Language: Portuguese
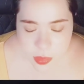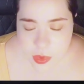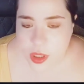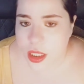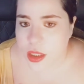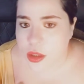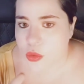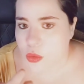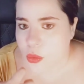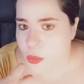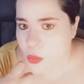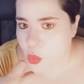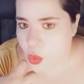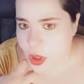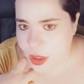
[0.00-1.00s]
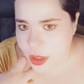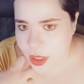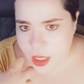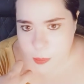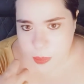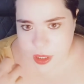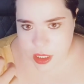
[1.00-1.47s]
dando muita
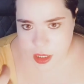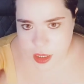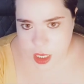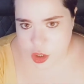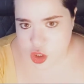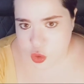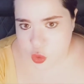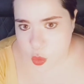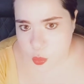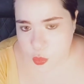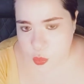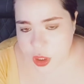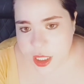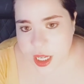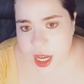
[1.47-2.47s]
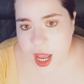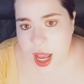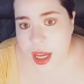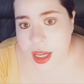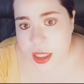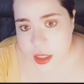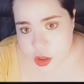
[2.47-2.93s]
capacidade de
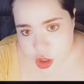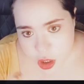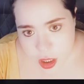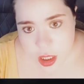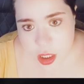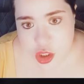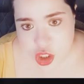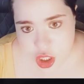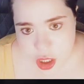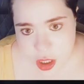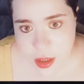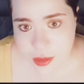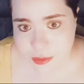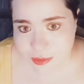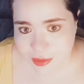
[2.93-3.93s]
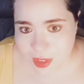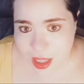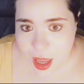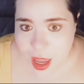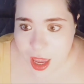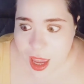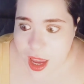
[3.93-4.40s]
comunicar e de, e de
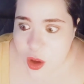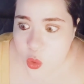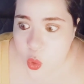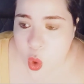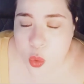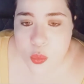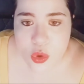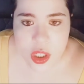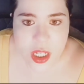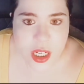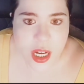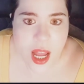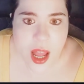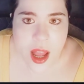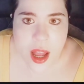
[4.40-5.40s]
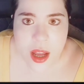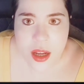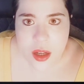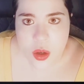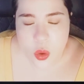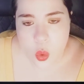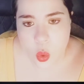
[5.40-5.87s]
é,
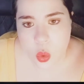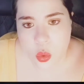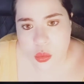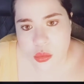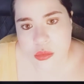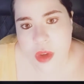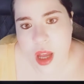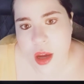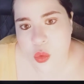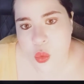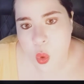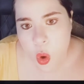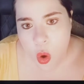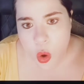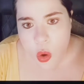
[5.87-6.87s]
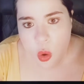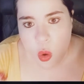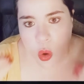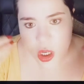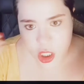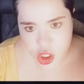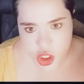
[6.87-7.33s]
comunicar com
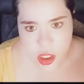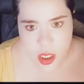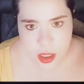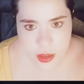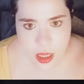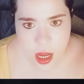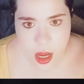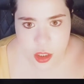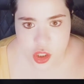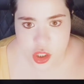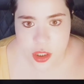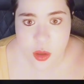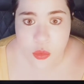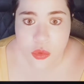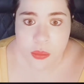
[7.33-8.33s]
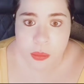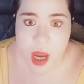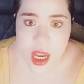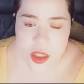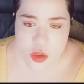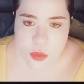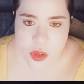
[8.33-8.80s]
originalidade. Então,
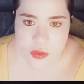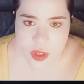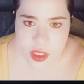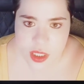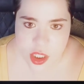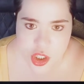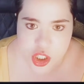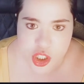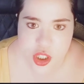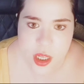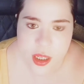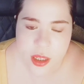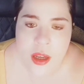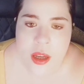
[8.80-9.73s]
mais uma vez, a gente tem